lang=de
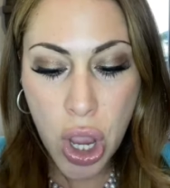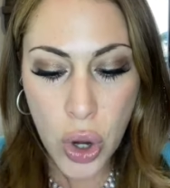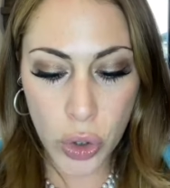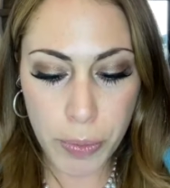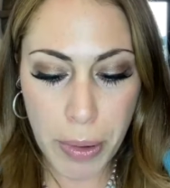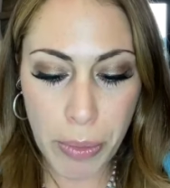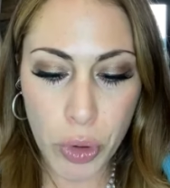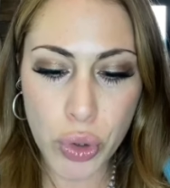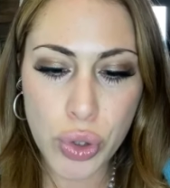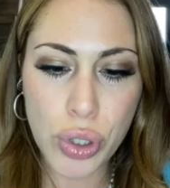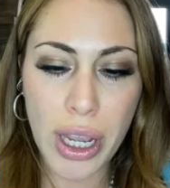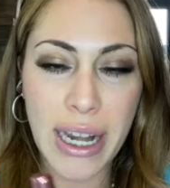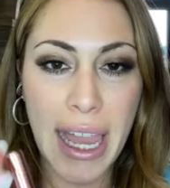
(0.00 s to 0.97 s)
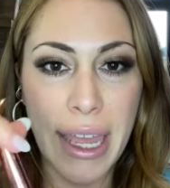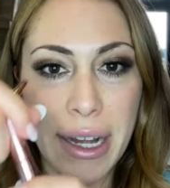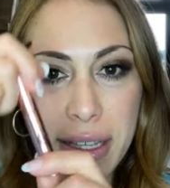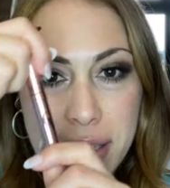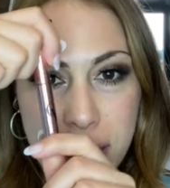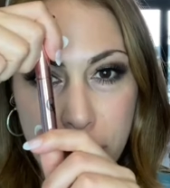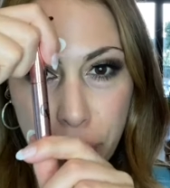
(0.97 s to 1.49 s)
Und beim Couture-Eyeliner
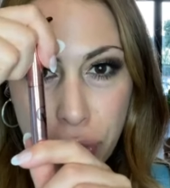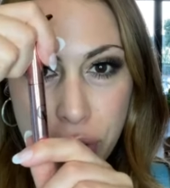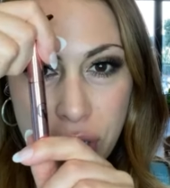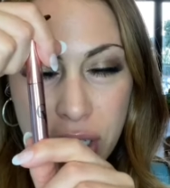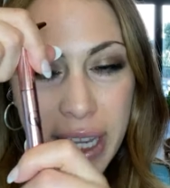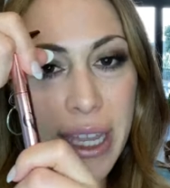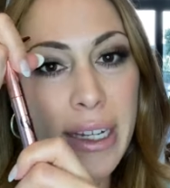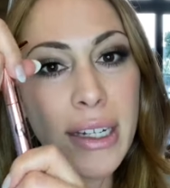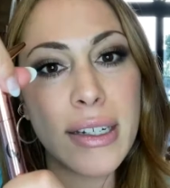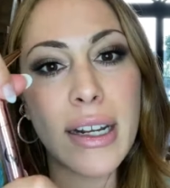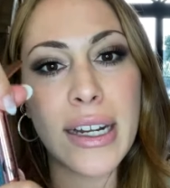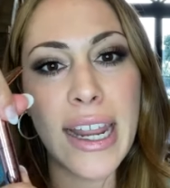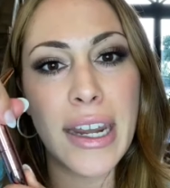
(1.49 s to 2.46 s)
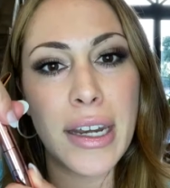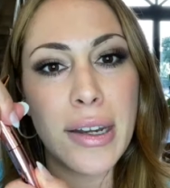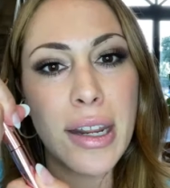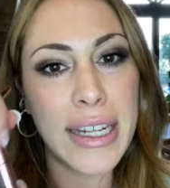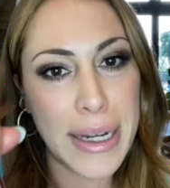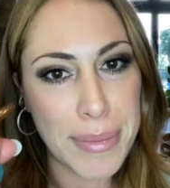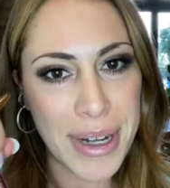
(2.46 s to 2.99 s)
ist die Flüssigkeit in, kleinen,
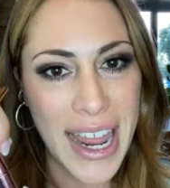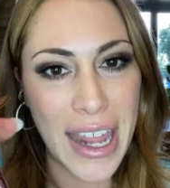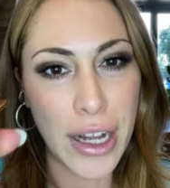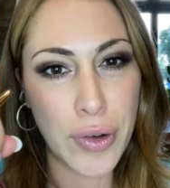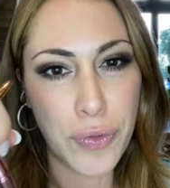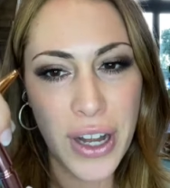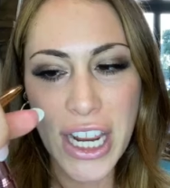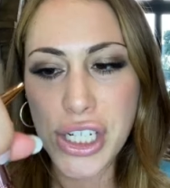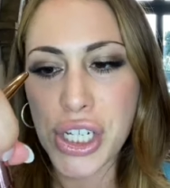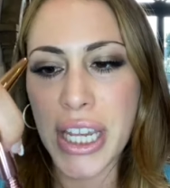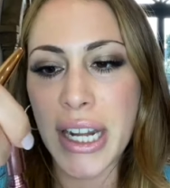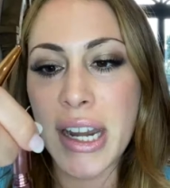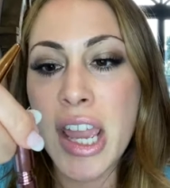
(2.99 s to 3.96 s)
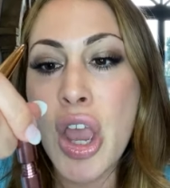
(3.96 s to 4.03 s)
in einem kleinen Fläschchen